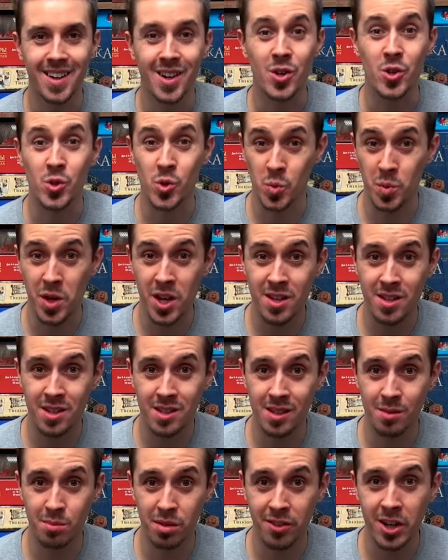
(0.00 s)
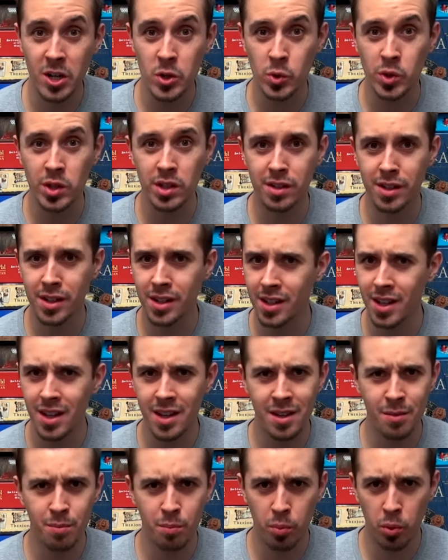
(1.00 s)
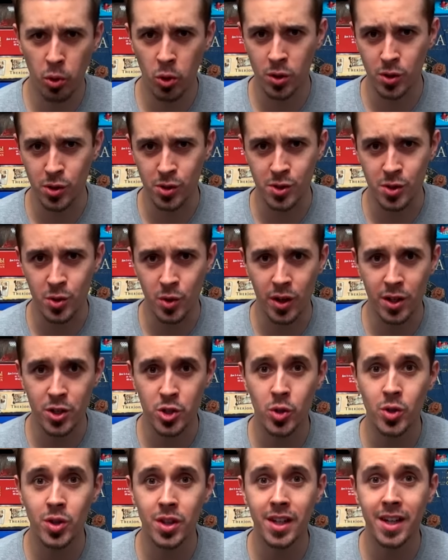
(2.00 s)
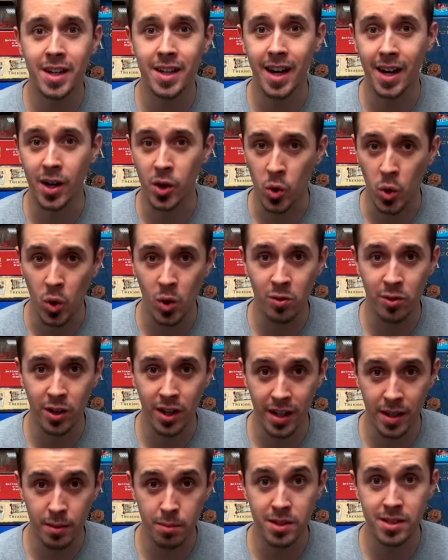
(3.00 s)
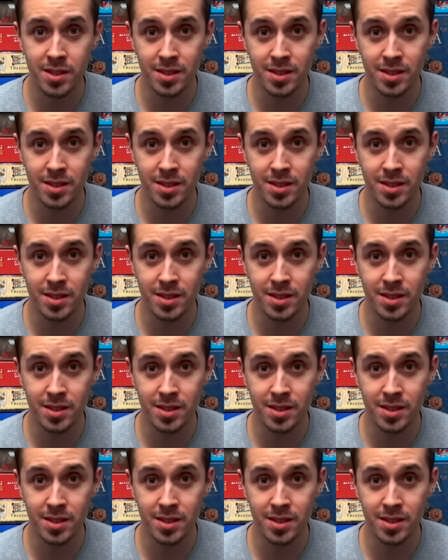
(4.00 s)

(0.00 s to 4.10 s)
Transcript: Разумеется, бывают игры и полностью лишенные какого-либо